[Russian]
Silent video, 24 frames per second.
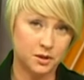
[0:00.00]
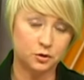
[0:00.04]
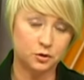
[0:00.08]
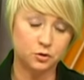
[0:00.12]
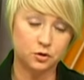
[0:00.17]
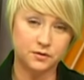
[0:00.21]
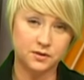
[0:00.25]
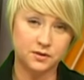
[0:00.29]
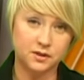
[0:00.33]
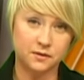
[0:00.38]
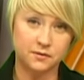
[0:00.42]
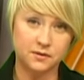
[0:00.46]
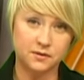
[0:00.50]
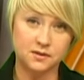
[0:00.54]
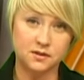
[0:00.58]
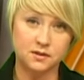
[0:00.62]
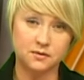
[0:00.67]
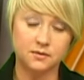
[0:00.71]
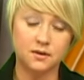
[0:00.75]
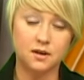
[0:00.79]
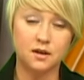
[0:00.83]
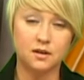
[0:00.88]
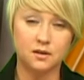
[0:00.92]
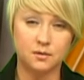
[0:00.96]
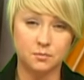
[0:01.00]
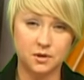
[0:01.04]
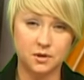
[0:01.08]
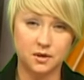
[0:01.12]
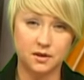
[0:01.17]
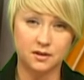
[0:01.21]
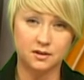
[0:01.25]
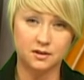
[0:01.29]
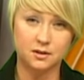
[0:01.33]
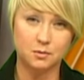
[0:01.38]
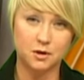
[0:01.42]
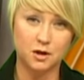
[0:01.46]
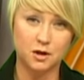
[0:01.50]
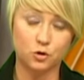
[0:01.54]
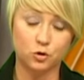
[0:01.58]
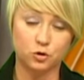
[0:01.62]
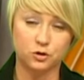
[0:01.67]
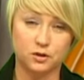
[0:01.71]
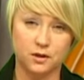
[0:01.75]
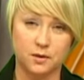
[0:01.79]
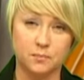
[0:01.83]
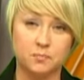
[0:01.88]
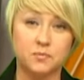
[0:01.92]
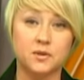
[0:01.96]
Платоновский фестиваль набирает
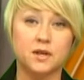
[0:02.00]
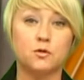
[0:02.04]
обороты.